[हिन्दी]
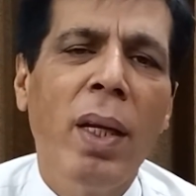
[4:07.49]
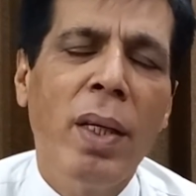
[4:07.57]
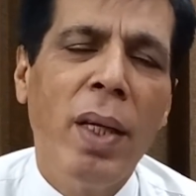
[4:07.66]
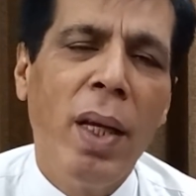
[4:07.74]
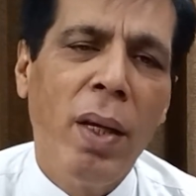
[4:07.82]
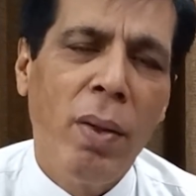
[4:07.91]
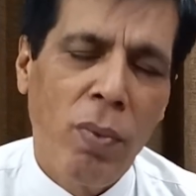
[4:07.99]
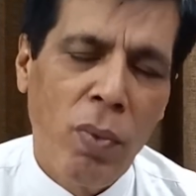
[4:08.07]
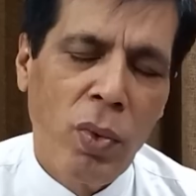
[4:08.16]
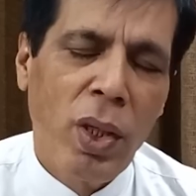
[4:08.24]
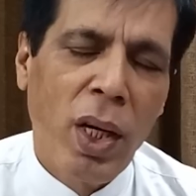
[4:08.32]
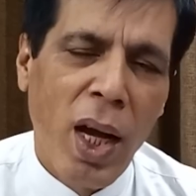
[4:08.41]
ये
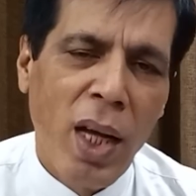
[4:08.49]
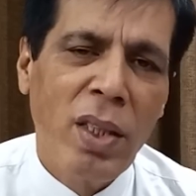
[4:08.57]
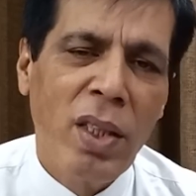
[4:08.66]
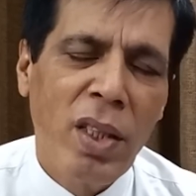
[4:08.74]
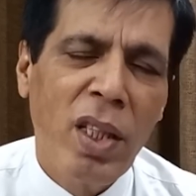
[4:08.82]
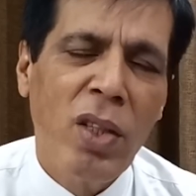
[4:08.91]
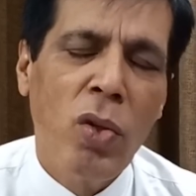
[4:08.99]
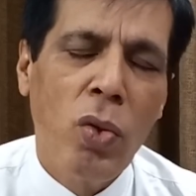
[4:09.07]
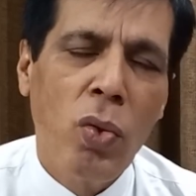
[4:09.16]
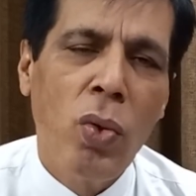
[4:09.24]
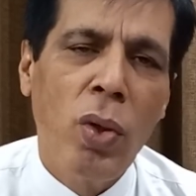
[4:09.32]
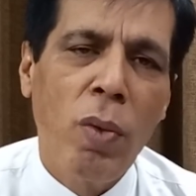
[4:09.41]
वो दरख्वास्त थी जो
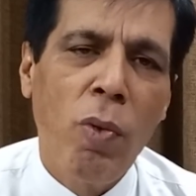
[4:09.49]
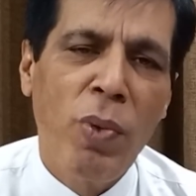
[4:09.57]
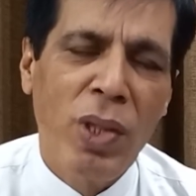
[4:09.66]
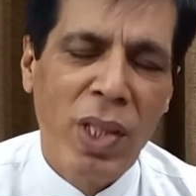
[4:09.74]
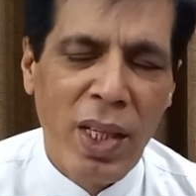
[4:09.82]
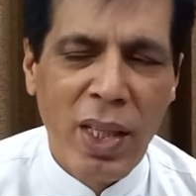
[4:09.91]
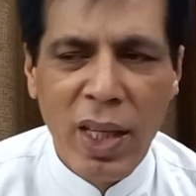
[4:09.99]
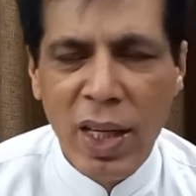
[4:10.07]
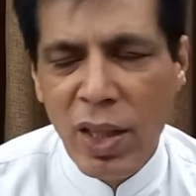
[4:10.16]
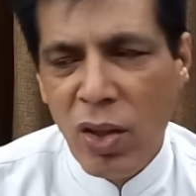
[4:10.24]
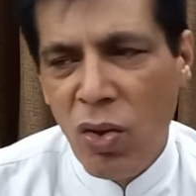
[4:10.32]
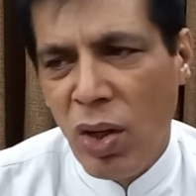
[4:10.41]
लोगों की वो मुस्तरद
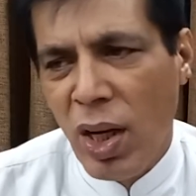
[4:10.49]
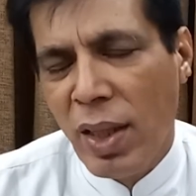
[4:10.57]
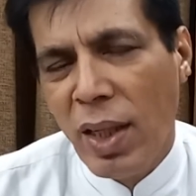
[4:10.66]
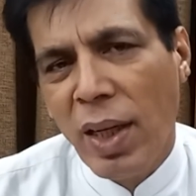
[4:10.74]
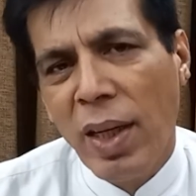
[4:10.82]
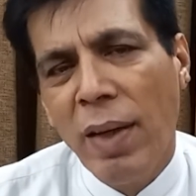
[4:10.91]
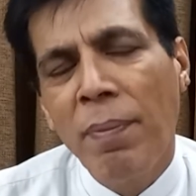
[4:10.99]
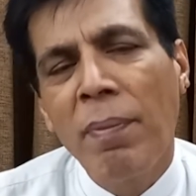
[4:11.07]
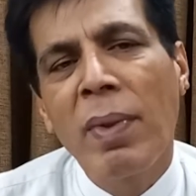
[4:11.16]
की थी और कहा था कि